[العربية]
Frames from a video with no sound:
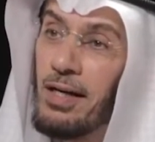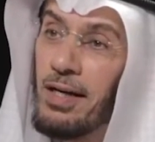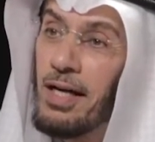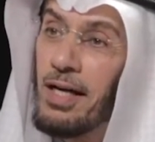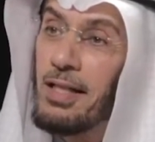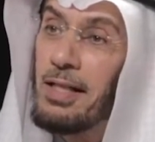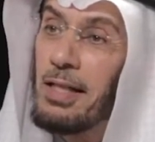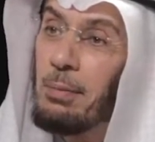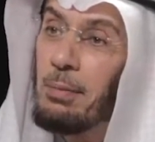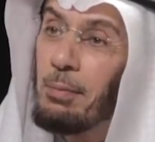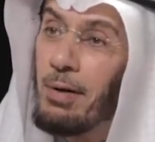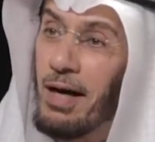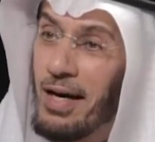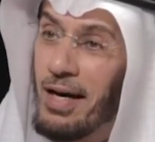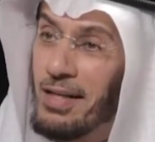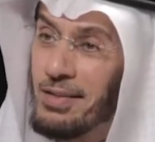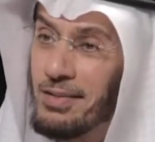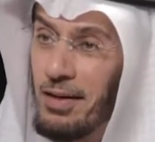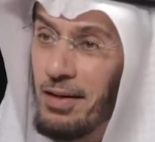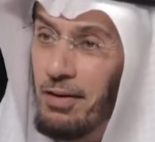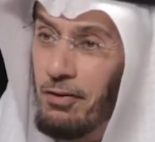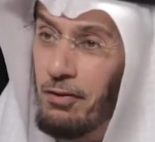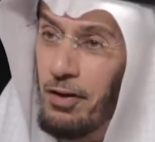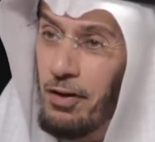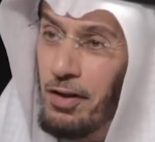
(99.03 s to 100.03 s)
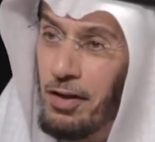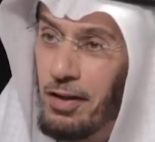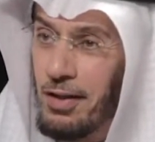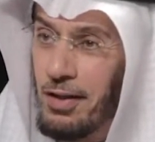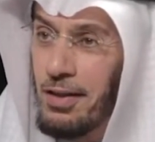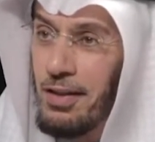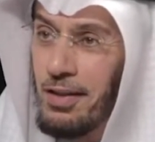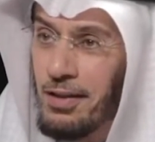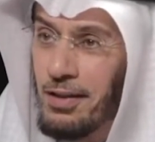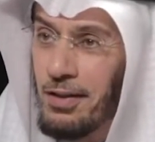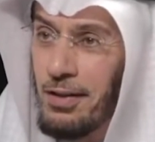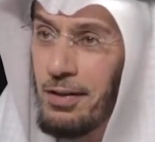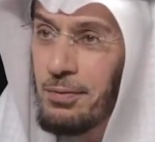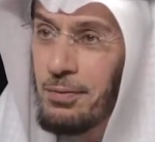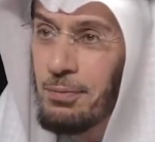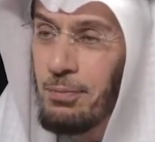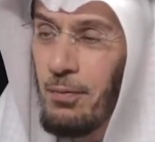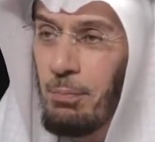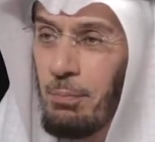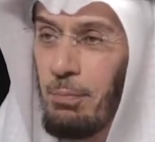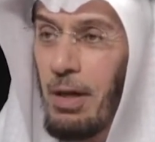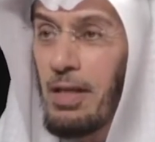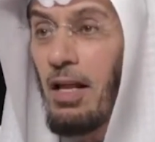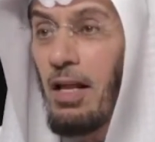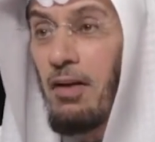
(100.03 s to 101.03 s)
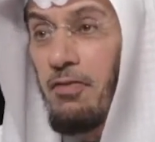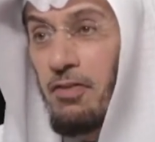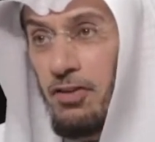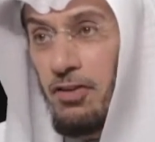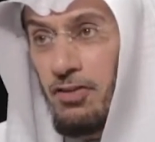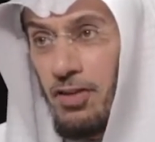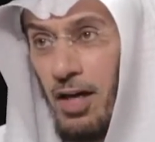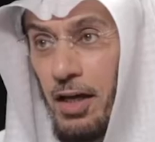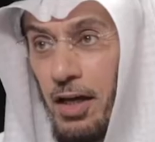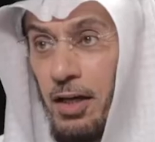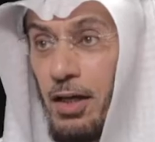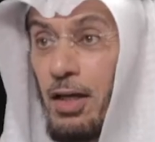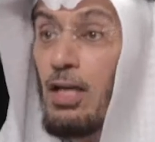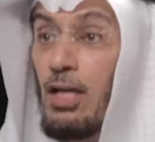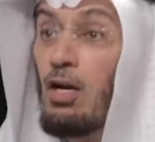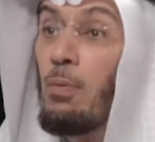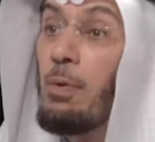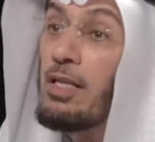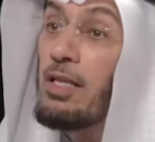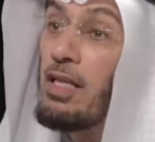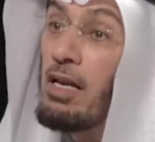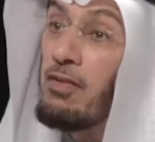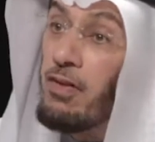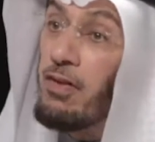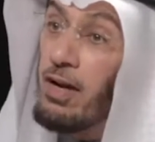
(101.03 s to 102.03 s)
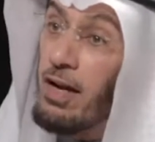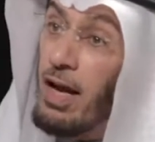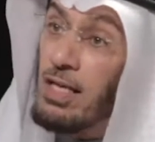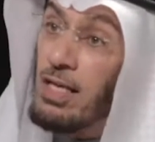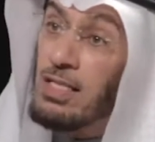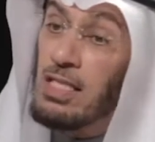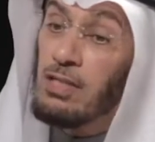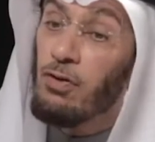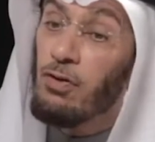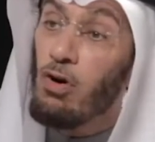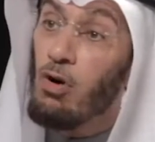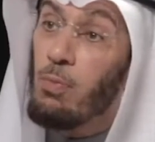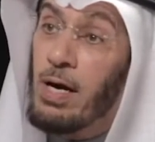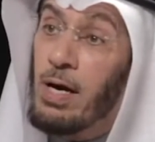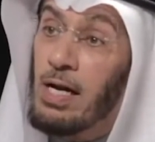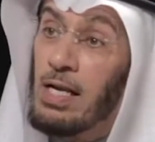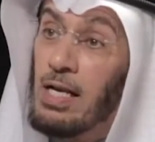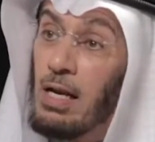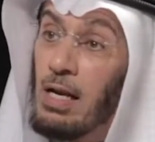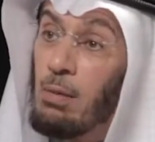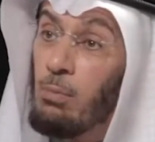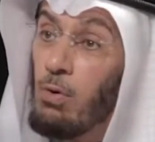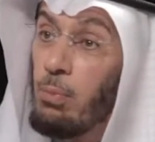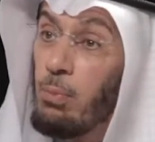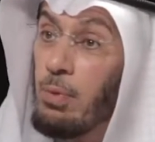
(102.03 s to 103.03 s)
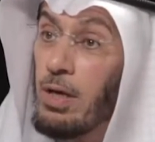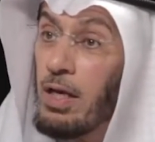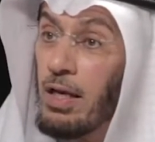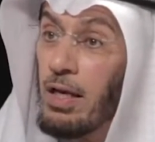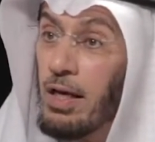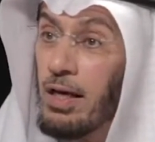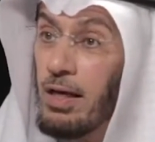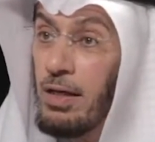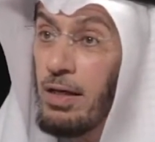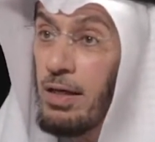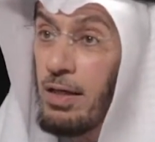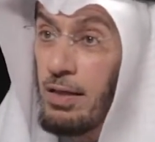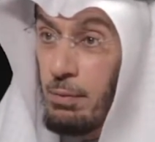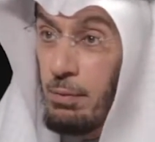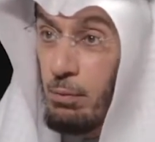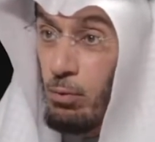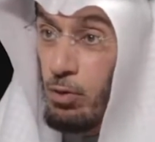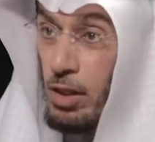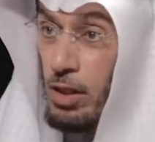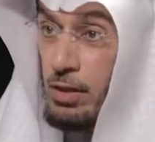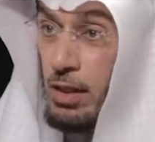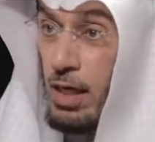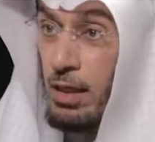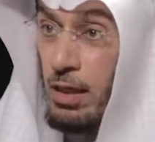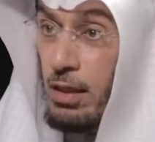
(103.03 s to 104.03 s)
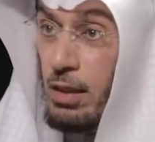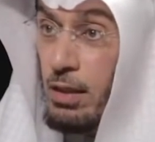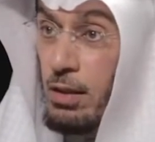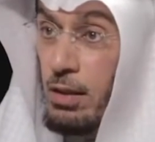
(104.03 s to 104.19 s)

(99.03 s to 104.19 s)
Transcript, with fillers: قتل مقاتل فيه صحيح. بين الفيزيائيين وبين الفلاسفة وبين المؤمنين دونه